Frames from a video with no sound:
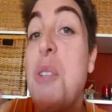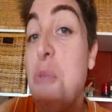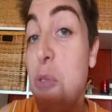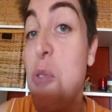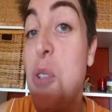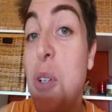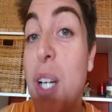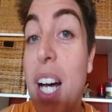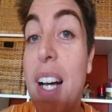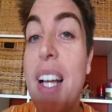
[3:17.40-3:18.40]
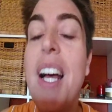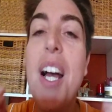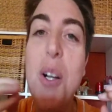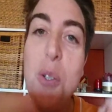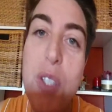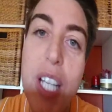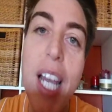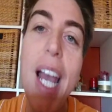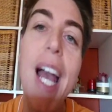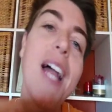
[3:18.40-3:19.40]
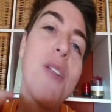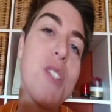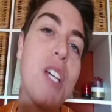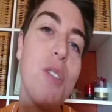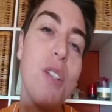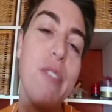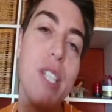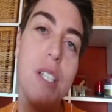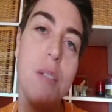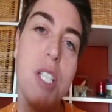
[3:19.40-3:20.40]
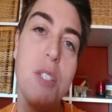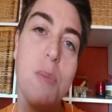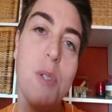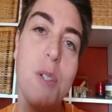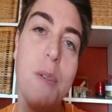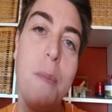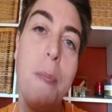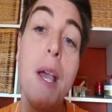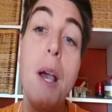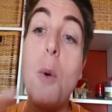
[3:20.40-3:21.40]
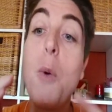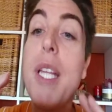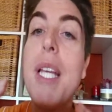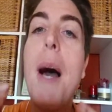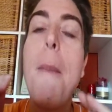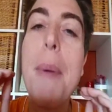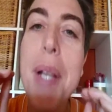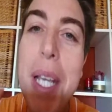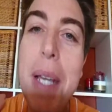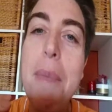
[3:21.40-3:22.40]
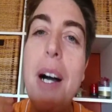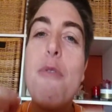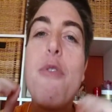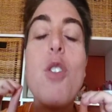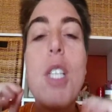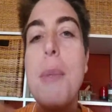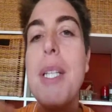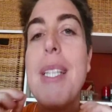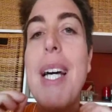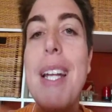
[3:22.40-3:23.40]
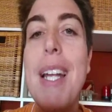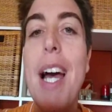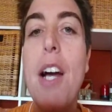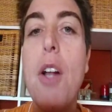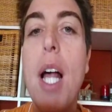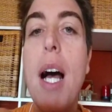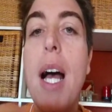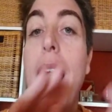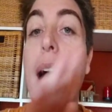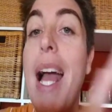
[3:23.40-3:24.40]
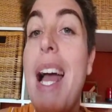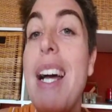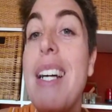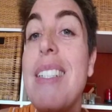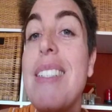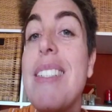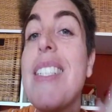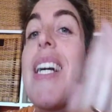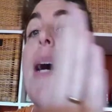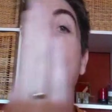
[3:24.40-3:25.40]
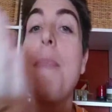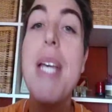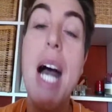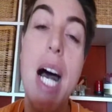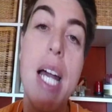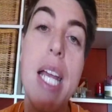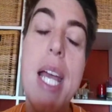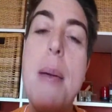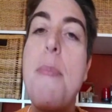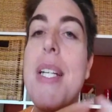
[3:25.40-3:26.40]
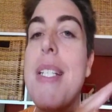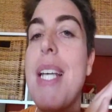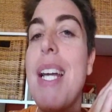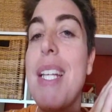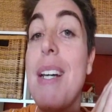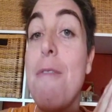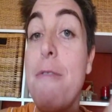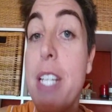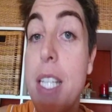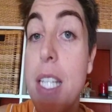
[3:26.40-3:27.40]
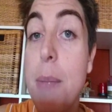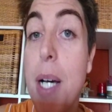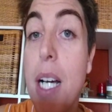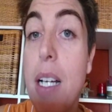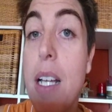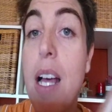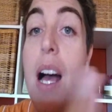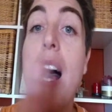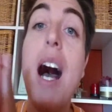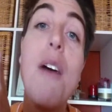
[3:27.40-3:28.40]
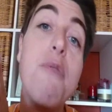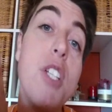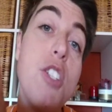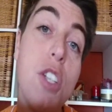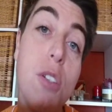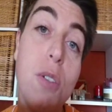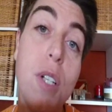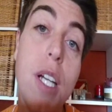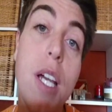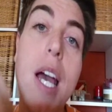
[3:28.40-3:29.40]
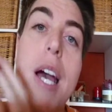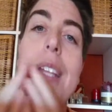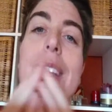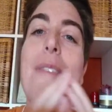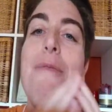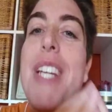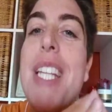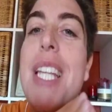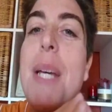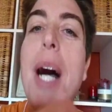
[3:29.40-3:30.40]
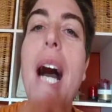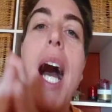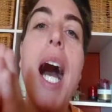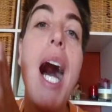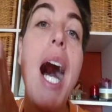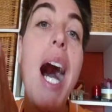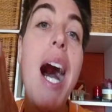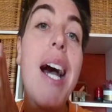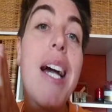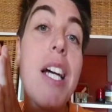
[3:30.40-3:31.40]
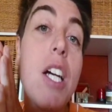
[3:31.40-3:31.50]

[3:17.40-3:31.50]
Così funziona, così è lo stato del vittimismo. Quindi la prima fondamentale regola è cambiare e passare da vittima a vincitore, da vittima a